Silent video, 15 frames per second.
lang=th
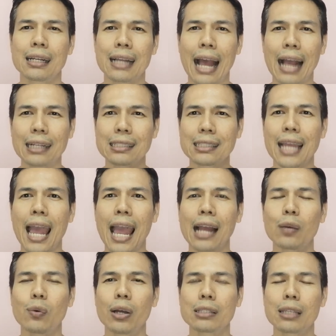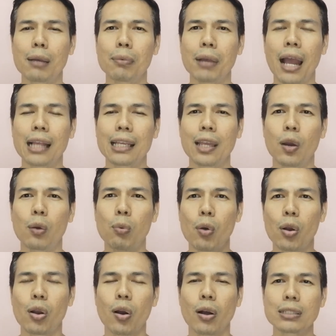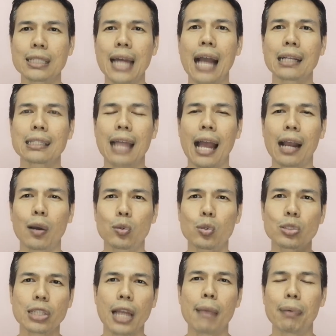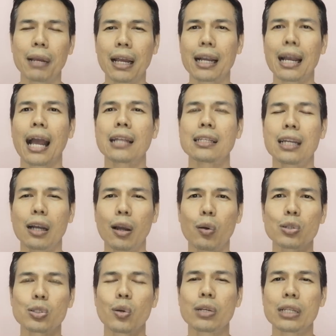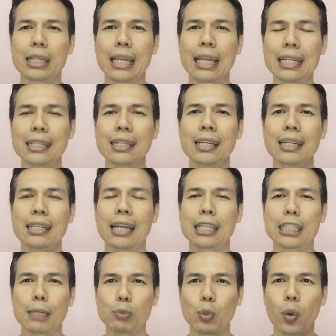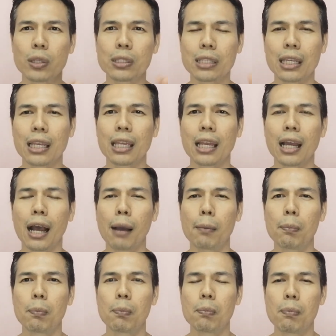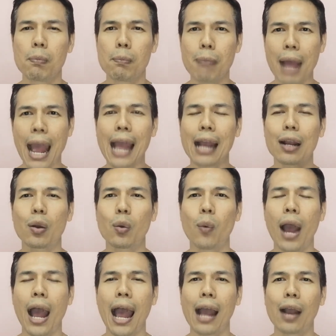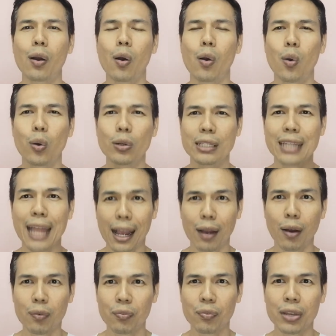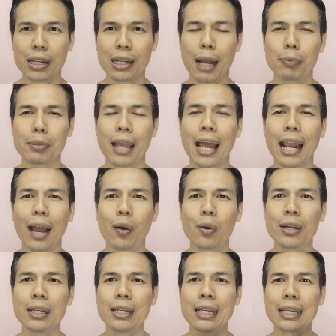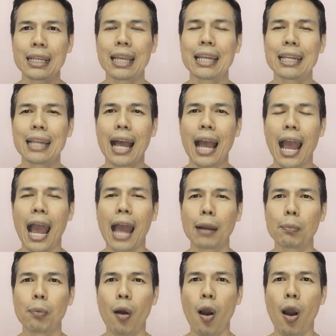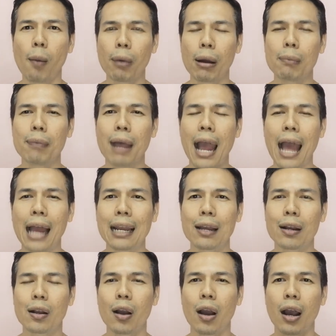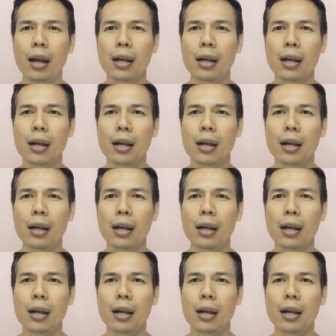กลางแจ้งหรือว่าทำงานเกี่ยวกับพวกก่อสร้างต่างเขาต้องใช้พลังงานเยอะเขาก็ต้องกินในจำนวนที่มากกว่าของคนที่นั่งออฟฟิศครับแค่เรากินอาหารพอประมาณแล้วก็